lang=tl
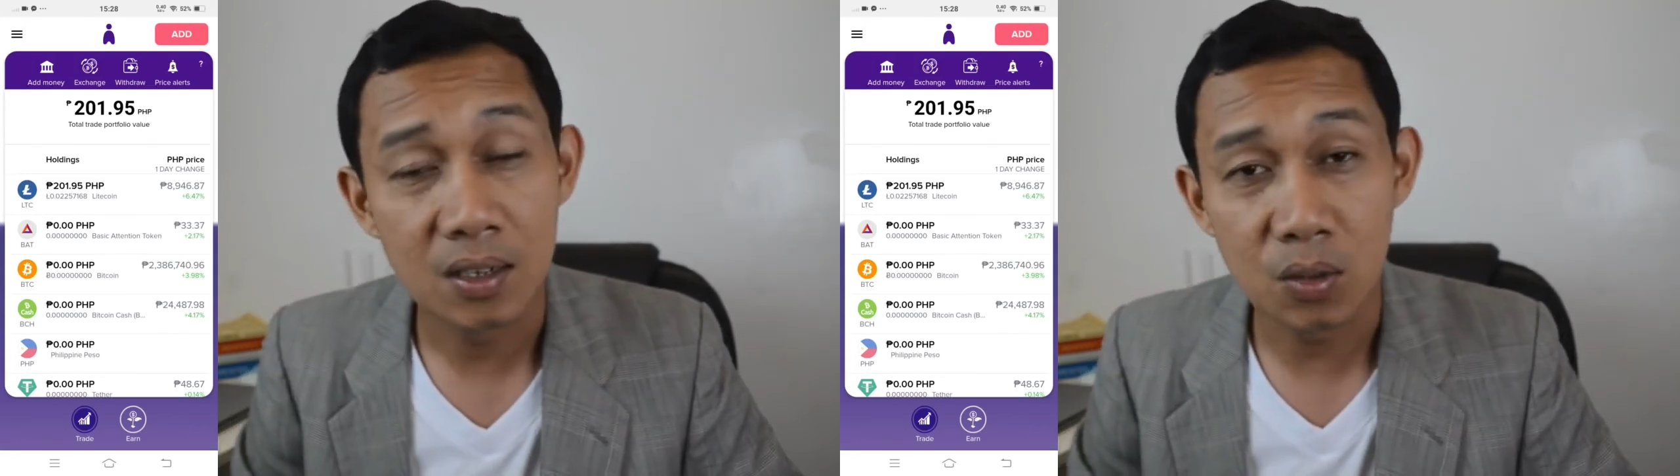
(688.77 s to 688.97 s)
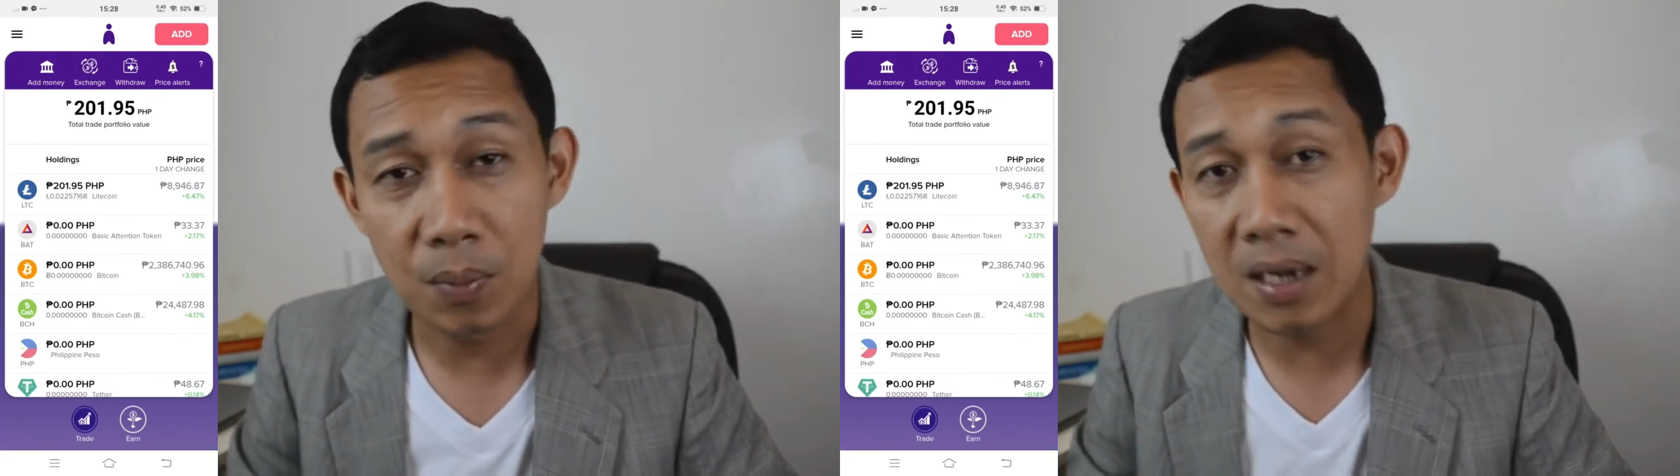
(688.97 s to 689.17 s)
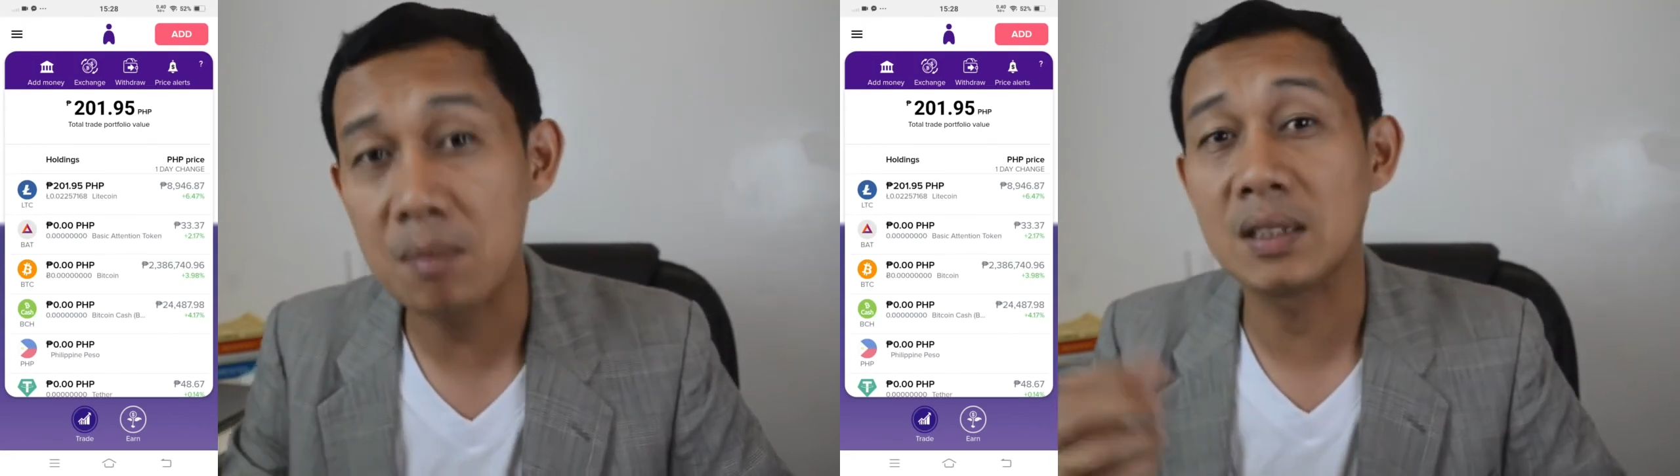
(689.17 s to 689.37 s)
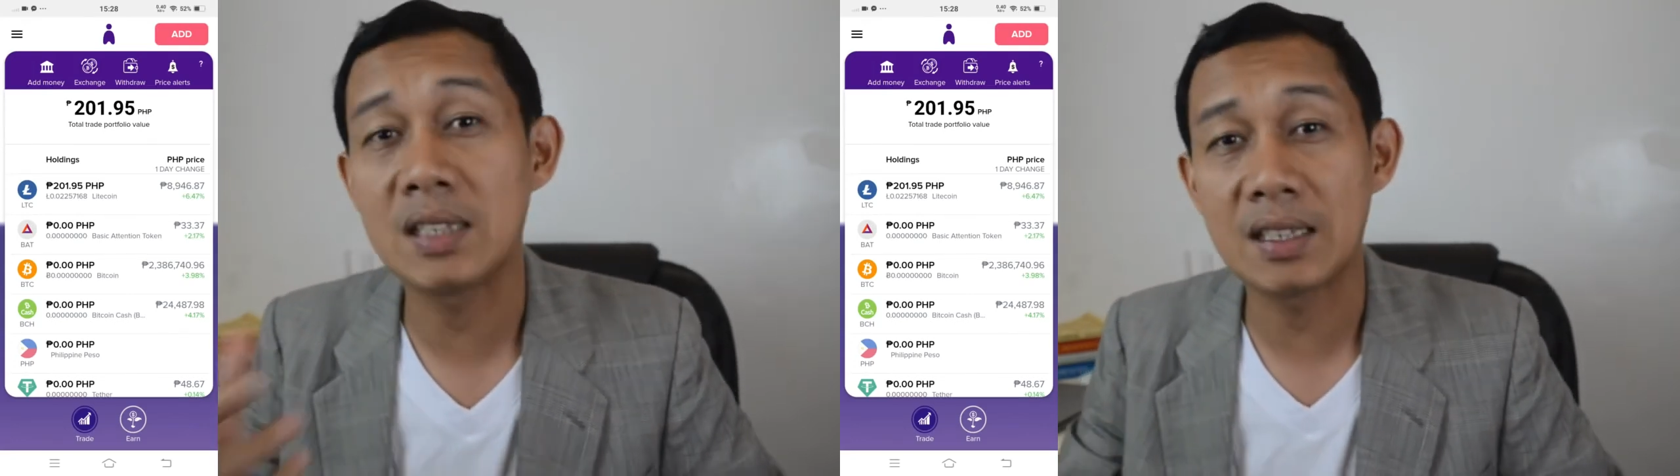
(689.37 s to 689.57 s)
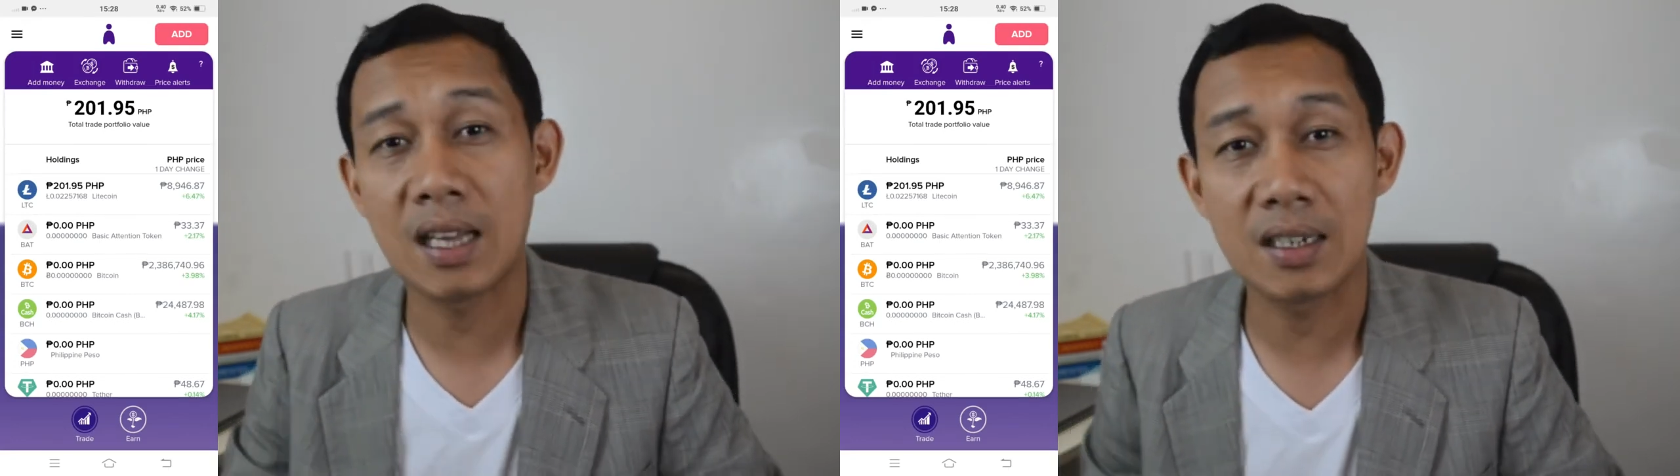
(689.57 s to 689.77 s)
So, parang
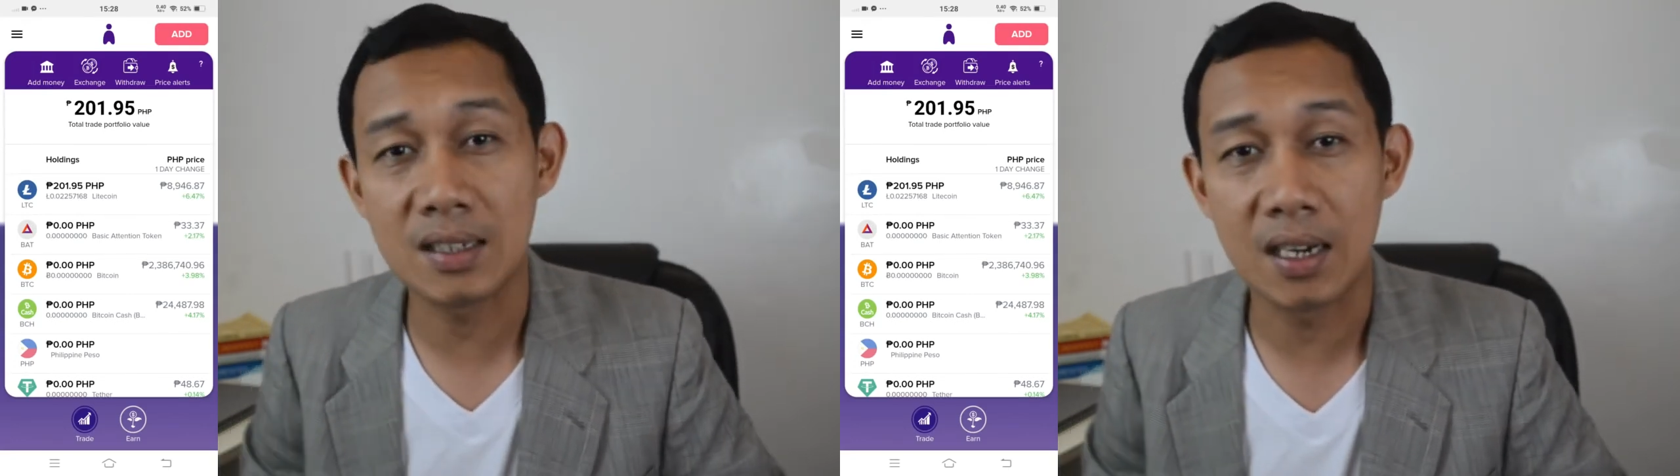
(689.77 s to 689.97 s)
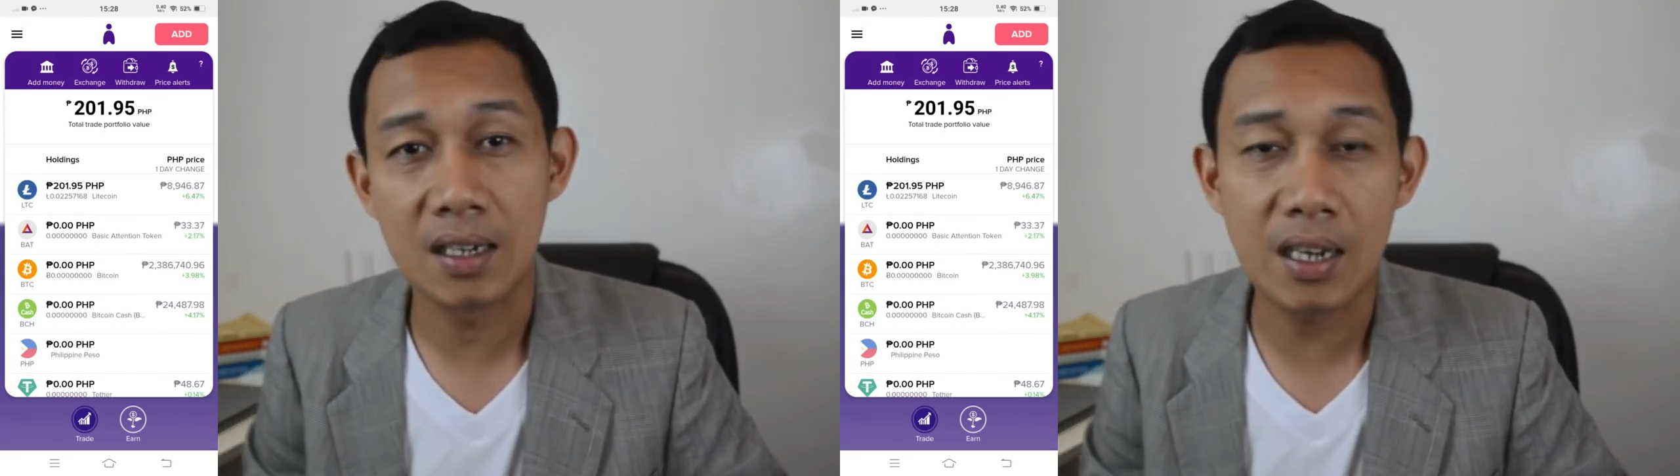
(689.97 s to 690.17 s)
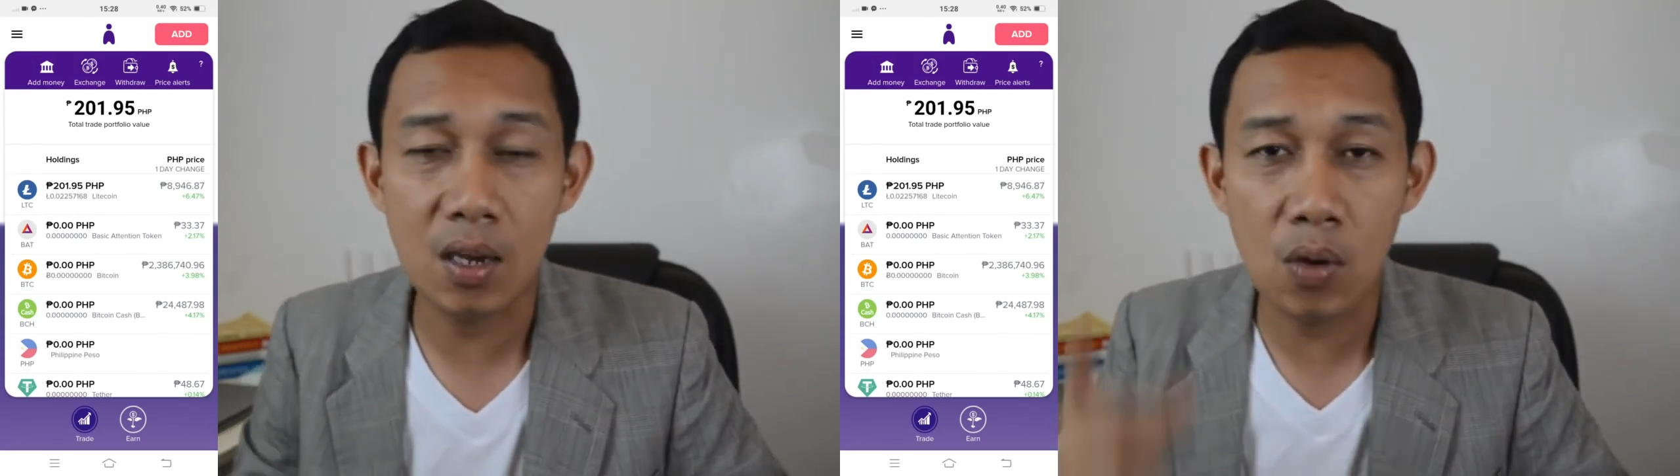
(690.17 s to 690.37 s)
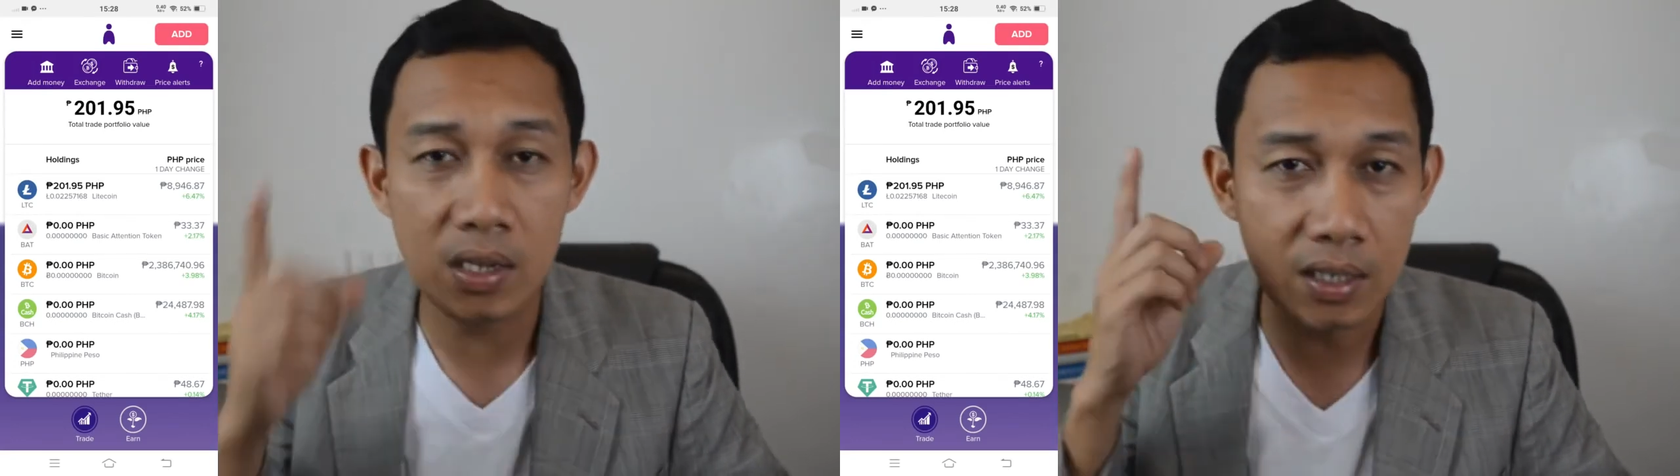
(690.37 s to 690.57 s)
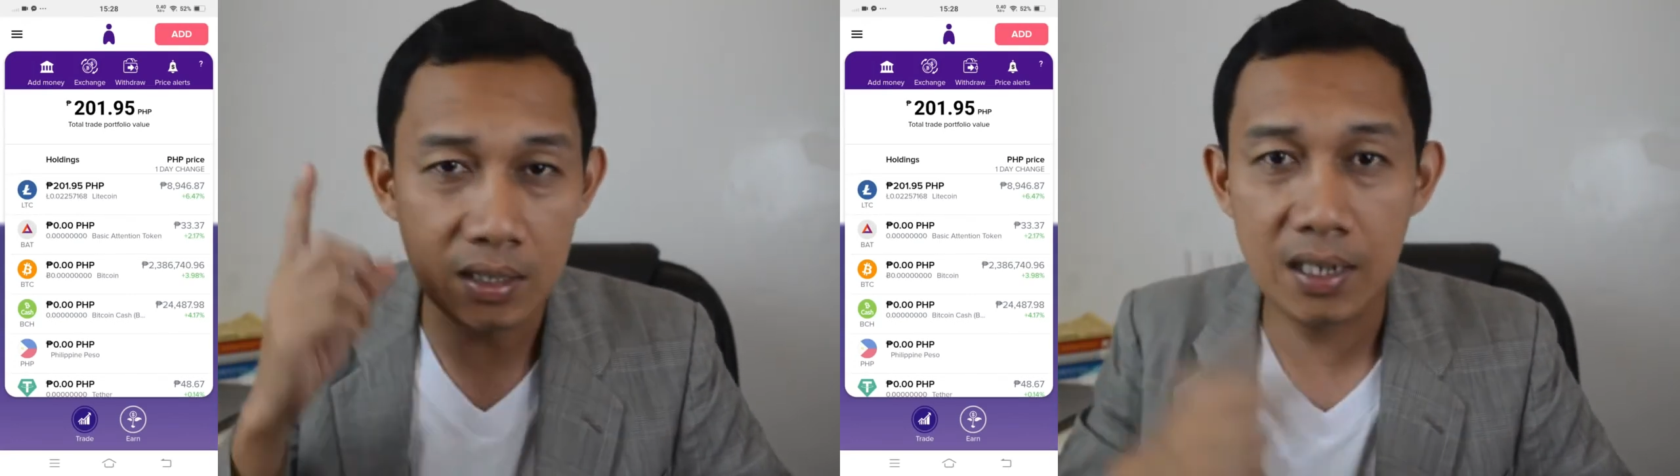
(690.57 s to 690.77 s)
magtataka siya. Kaya
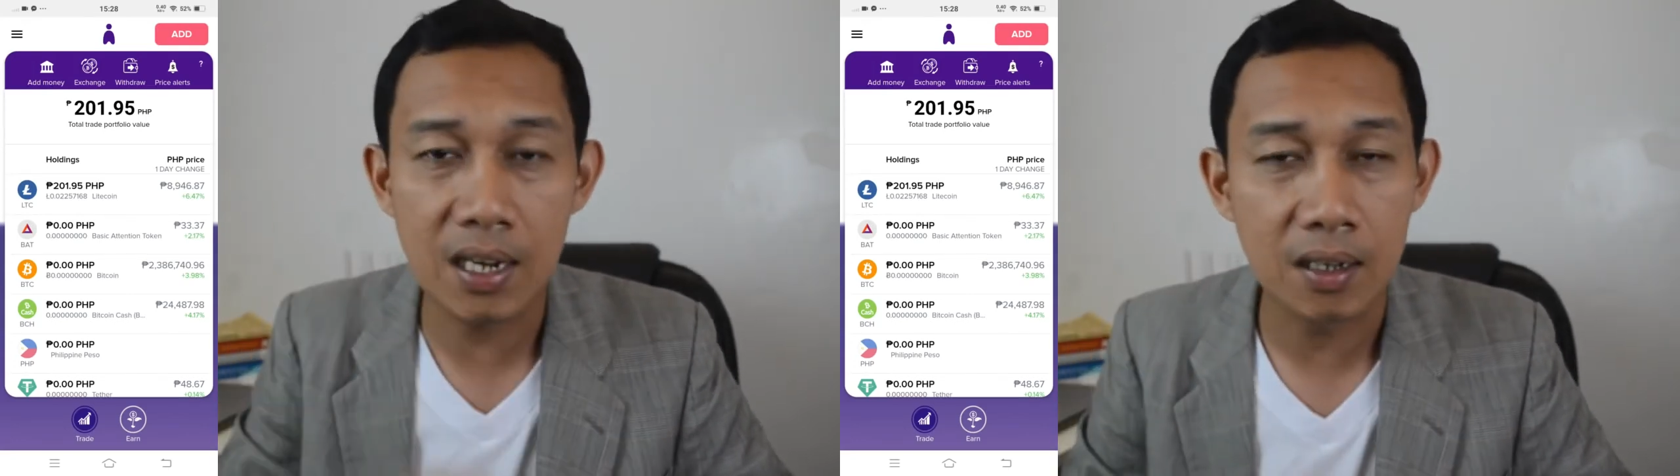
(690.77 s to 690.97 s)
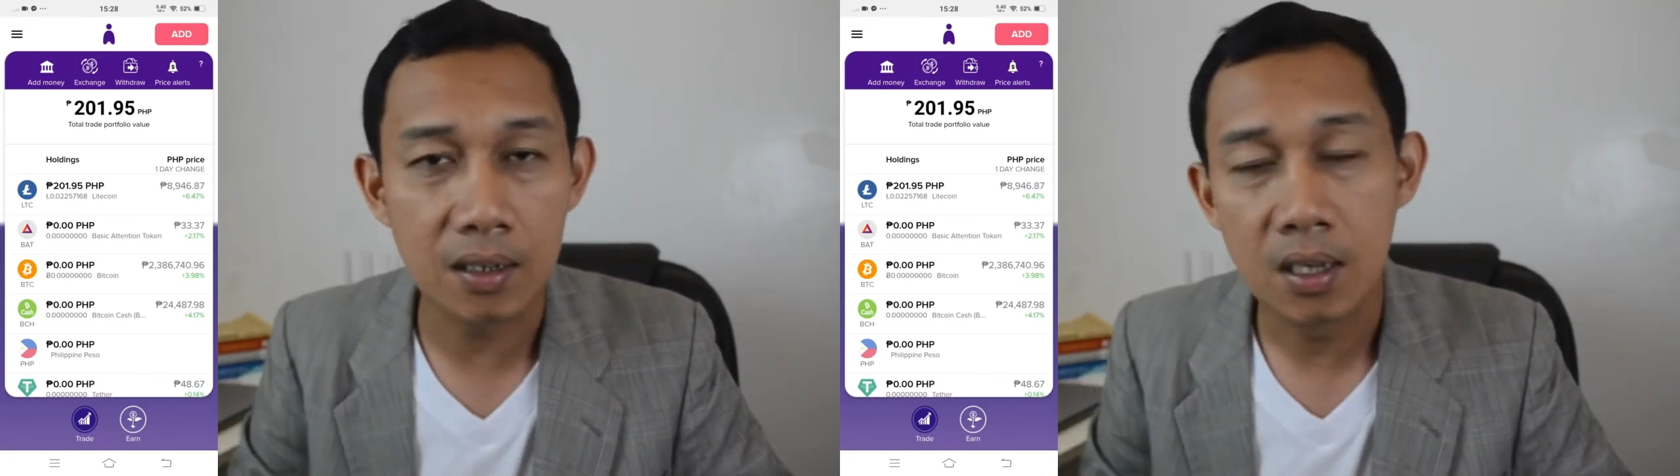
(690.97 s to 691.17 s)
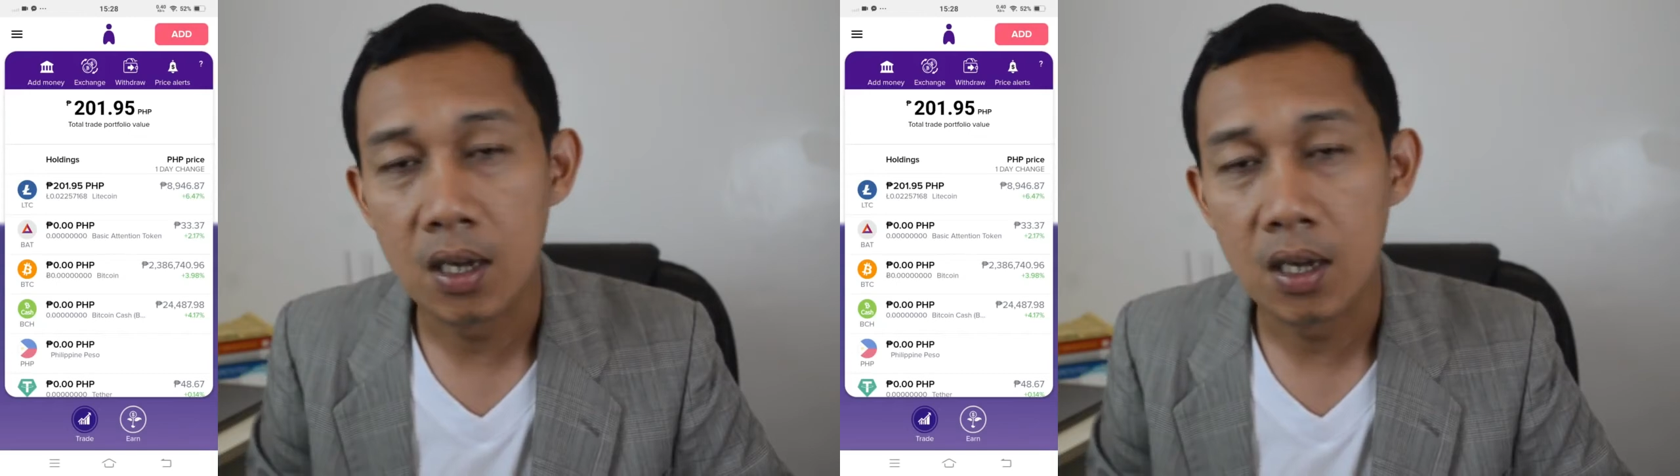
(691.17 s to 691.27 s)
once a day lang.